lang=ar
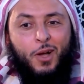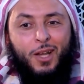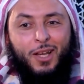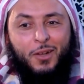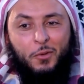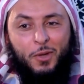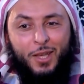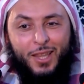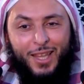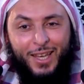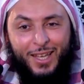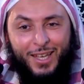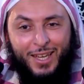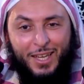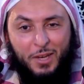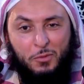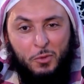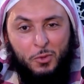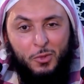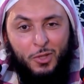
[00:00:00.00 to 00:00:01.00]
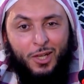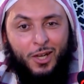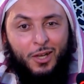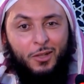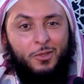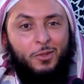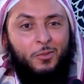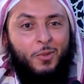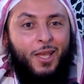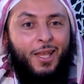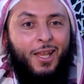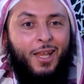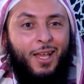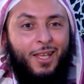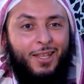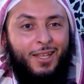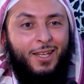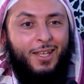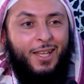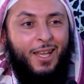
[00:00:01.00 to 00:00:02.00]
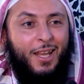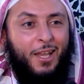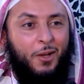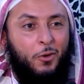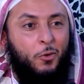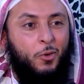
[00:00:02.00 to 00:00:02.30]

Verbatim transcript: ولذلك النبي صلى الله عليه وسلم أيضا كان